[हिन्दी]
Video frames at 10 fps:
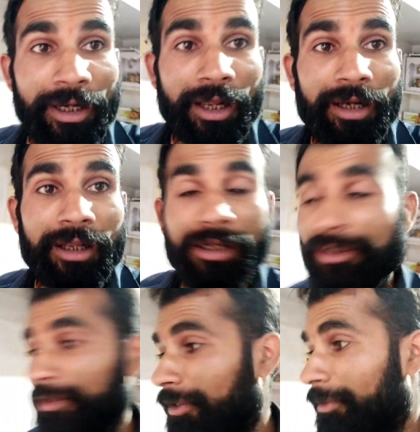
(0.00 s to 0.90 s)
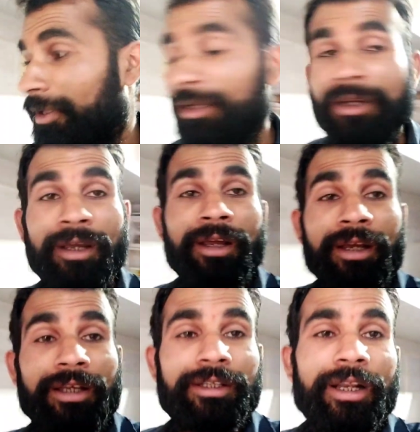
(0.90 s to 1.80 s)
मेरी लाल लाल है जिसे मैं
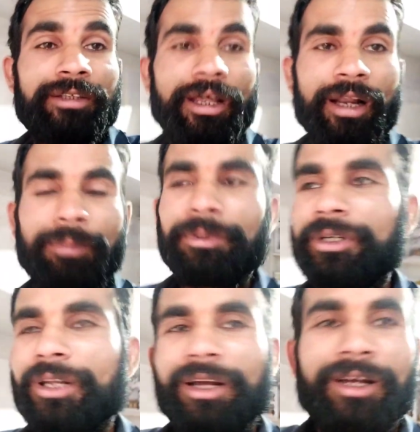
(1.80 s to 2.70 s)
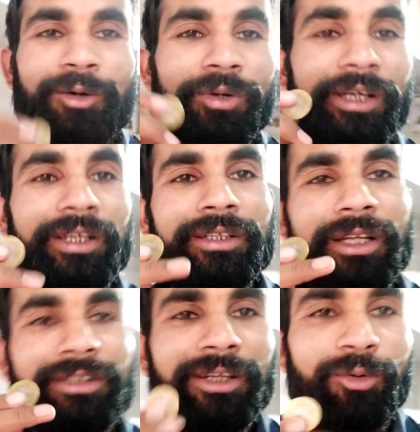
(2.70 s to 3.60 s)
कितना सारा पी के रखा हूँ लेकिन ये
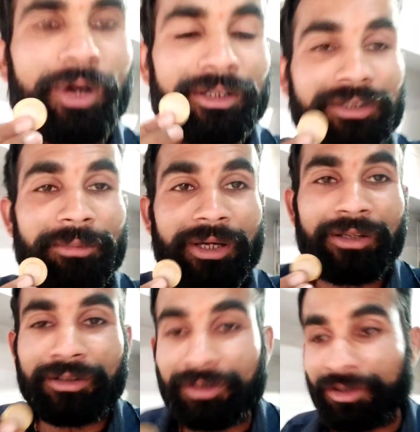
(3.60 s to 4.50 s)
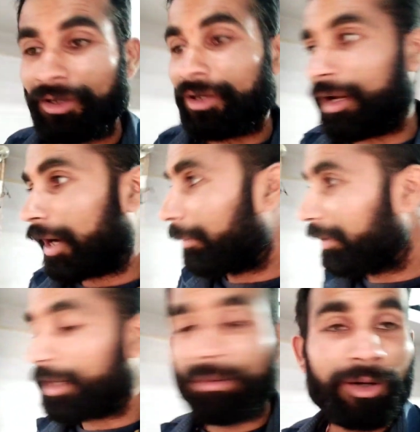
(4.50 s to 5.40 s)
दस के कॉइन से मैं
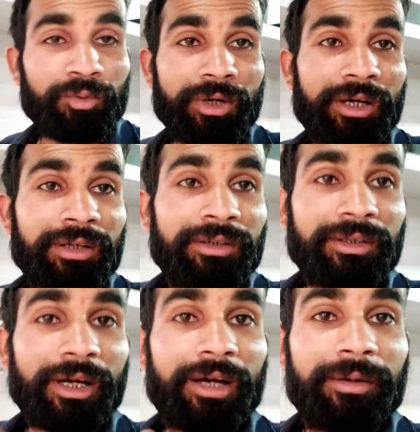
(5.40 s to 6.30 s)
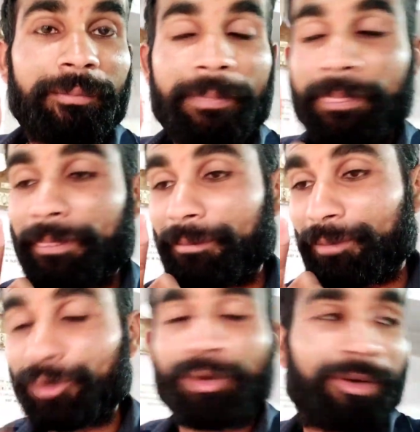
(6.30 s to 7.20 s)
अभी डलवाऊँगा क्या
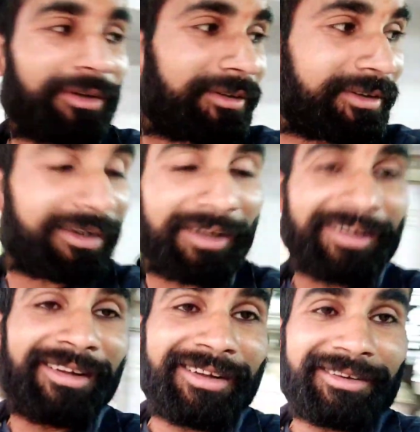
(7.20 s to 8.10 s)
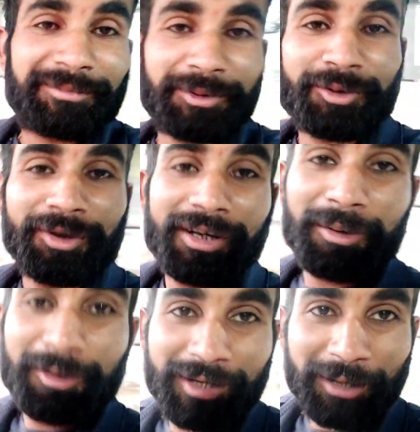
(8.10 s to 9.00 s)
पेट्रोल पेट्रोल
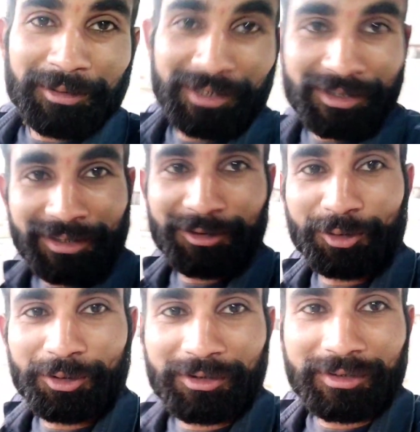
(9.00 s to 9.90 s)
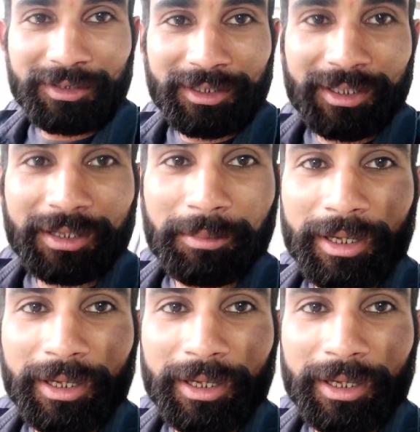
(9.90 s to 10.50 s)
डलवाऊंगा यहाँ पे देखिए दो एक